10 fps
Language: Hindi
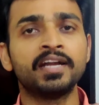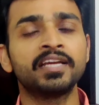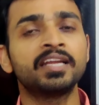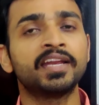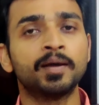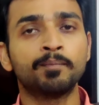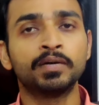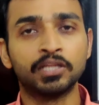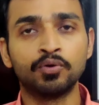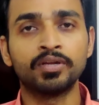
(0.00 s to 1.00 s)
एंडिंग लाइन आप
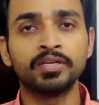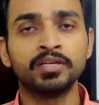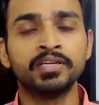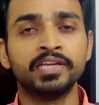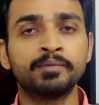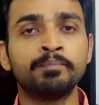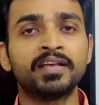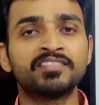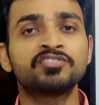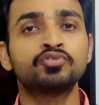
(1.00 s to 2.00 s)
बताओगे एक
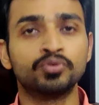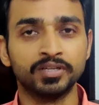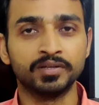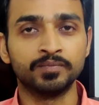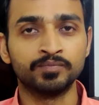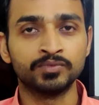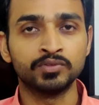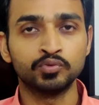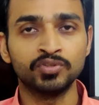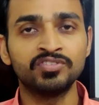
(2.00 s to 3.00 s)
मैसेज दोगे
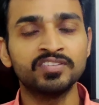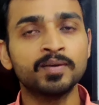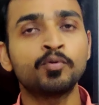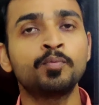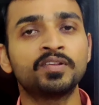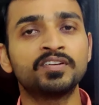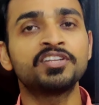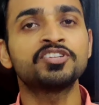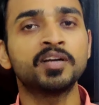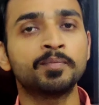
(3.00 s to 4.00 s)
तो इस तरह से आपको
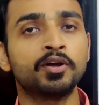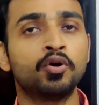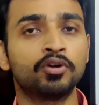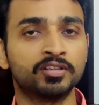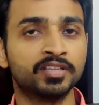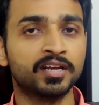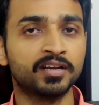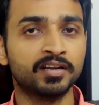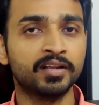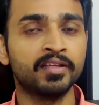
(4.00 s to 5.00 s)
प्रेजेंटेशन का अपना ऑर्डर तैयार
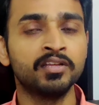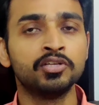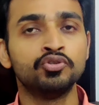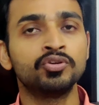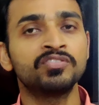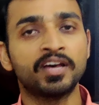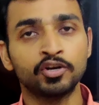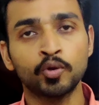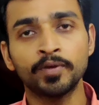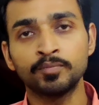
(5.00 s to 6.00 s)
करना है जो कि सारे
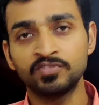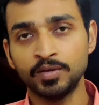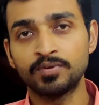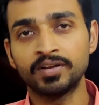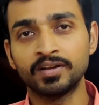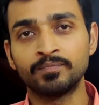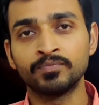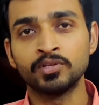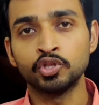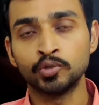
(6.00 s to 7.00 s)
टॉपिक में सेम रहेगा
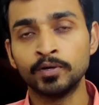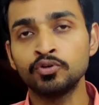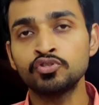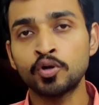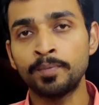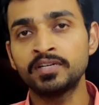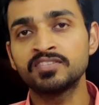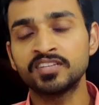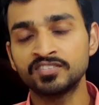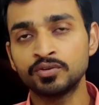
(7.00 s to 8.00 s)
तो मैं कुछ टॉपिक
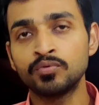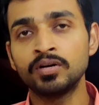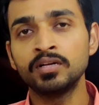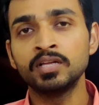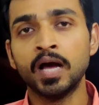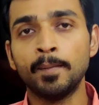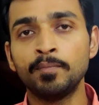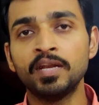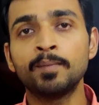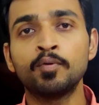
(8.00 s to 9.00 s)
डिस्कस करूंगा अभी
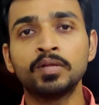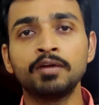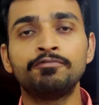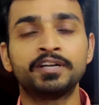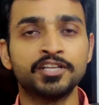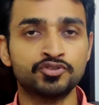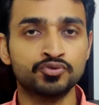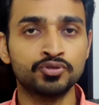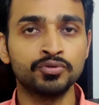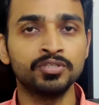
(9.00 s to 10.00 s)
मैंने आपको बताया फिटनेस
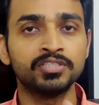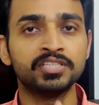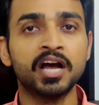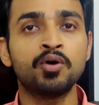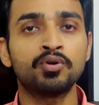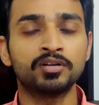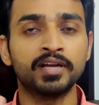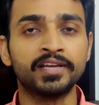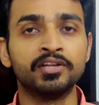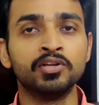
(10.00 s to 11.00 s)
स्टूडियो या ऑर्डर
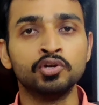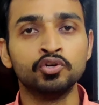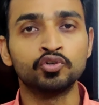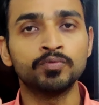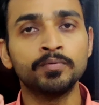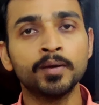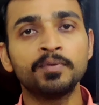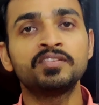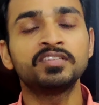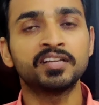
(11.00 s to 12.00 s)
नाइन उसमें भी
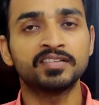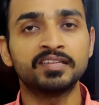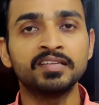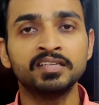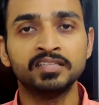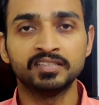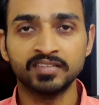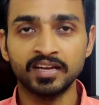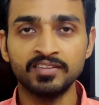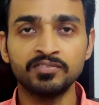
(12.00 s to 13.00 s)
आप इसी तरह से
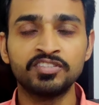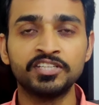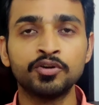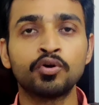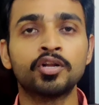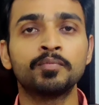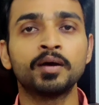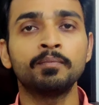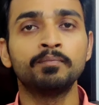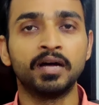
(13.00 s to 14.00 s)
सारे सीरियल ऑर्डर में
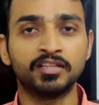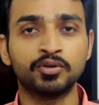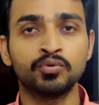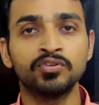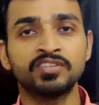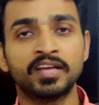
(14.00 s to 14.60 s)
आप बात करोगे और